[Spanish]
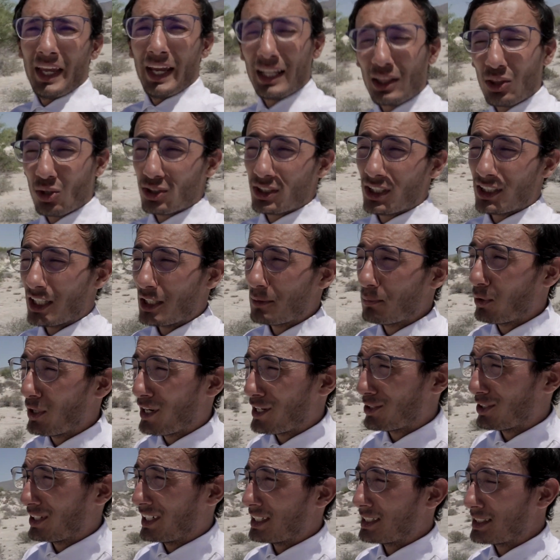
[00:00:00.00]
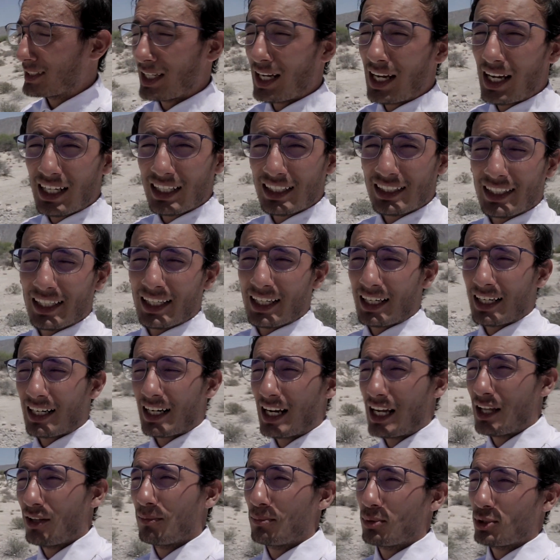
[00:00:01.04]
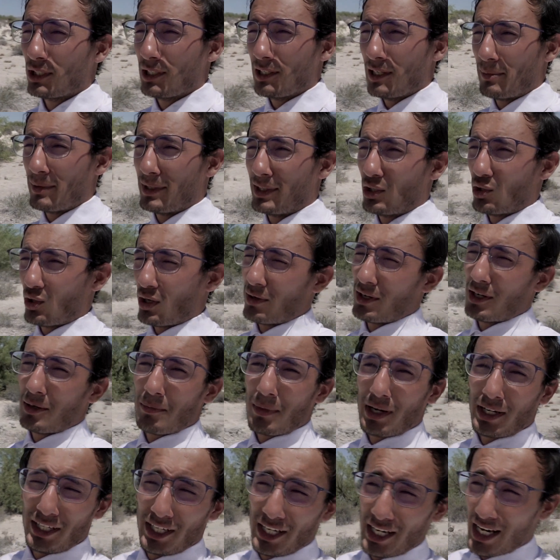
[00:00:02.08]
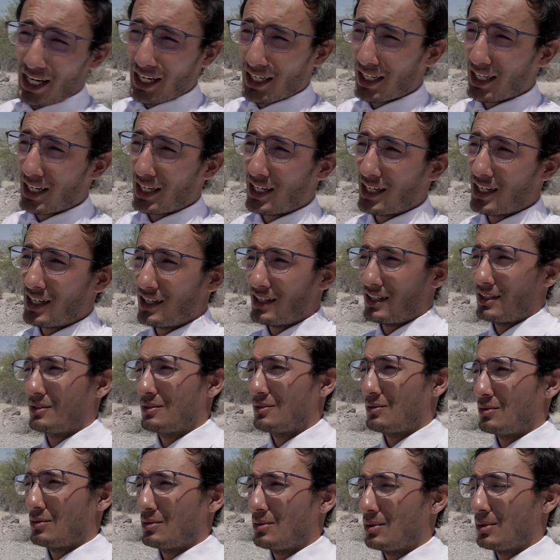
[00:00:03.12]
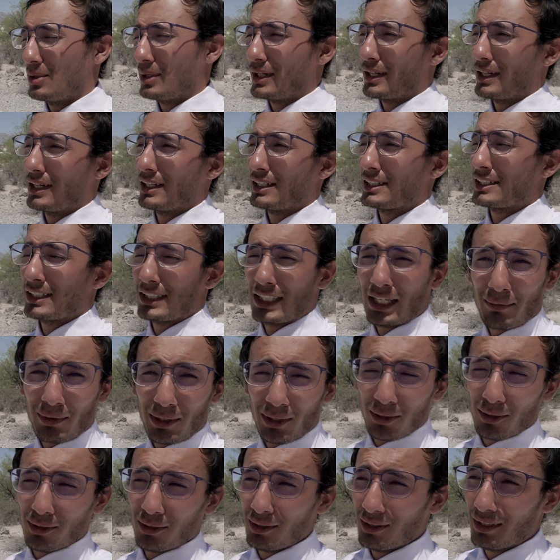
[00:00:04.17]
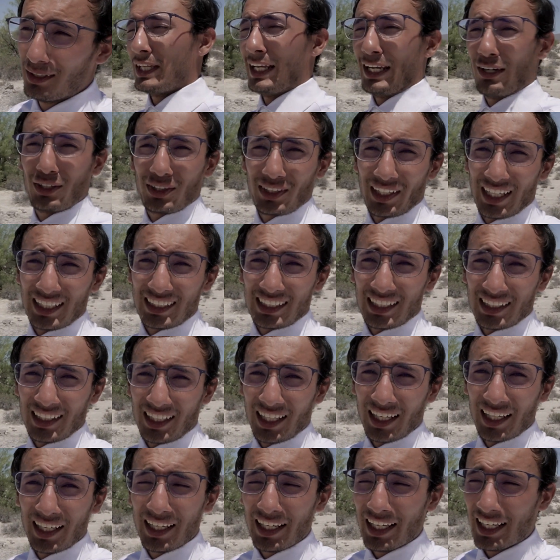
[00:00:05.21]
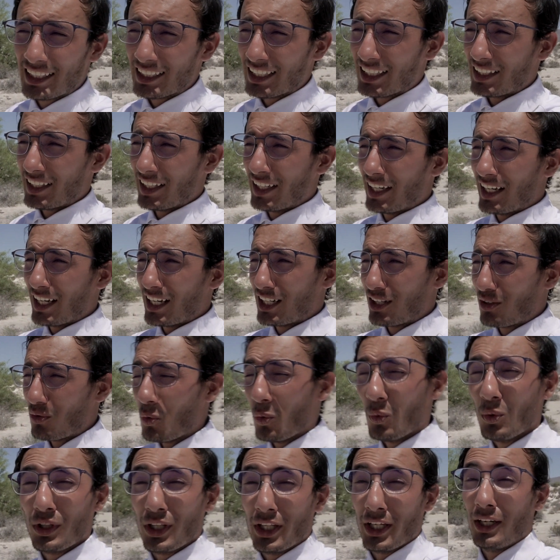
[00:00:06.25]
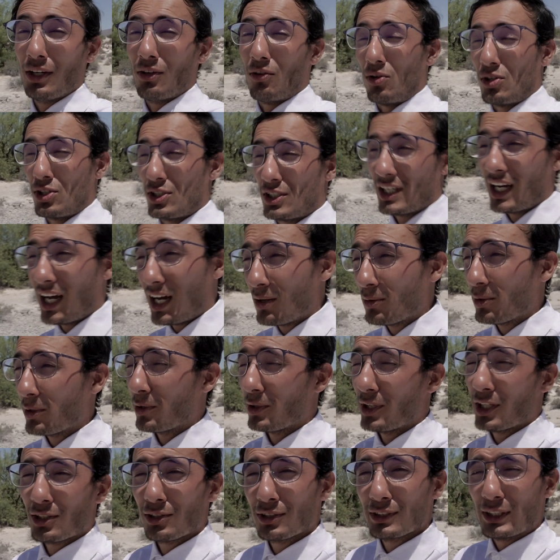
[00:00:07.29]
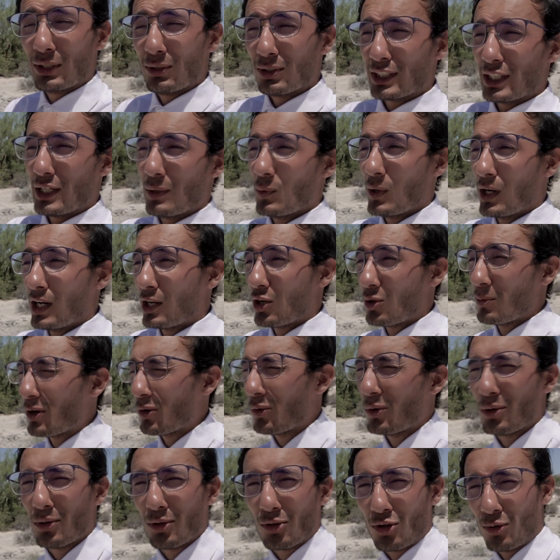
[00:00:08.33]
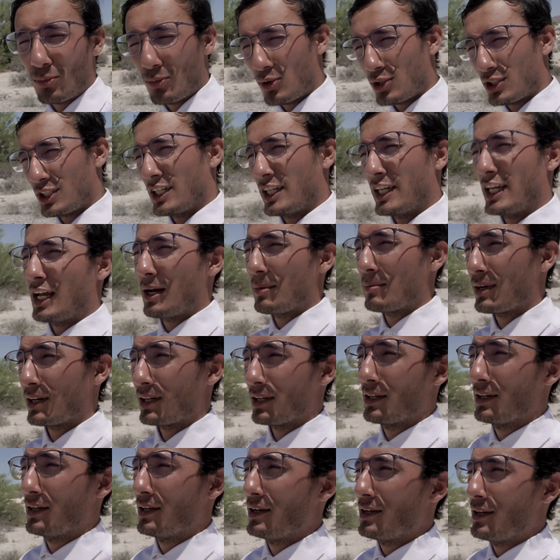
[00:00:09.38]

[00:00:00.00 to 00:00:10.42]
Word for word: Entonces es por eso que está cerrado, posiblemente lo abran mañana o el sábado. Y lo interesante de ahí es que tenían un dinosaurio de esos de los que vuelan, no me acuerdo cómo se llama